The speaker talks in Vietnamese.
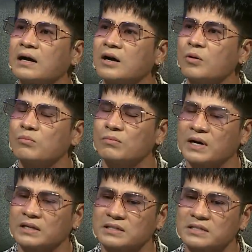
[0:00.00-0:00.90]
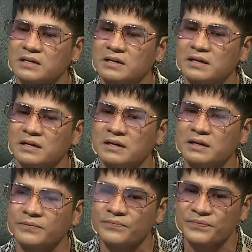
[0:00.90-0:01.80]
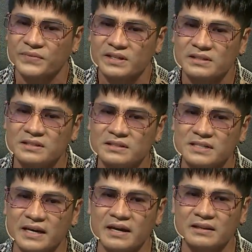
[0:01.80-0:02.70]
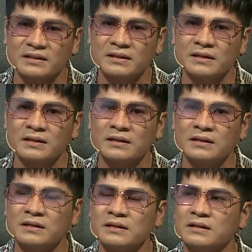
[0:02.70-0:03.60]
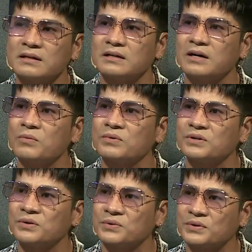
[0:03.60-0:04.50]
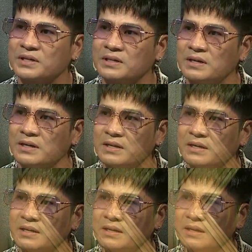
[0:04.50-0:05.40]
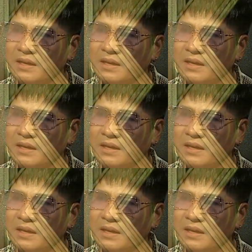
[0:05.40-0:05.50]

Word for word: không mặt trời Như trẻ thơ không nụ cười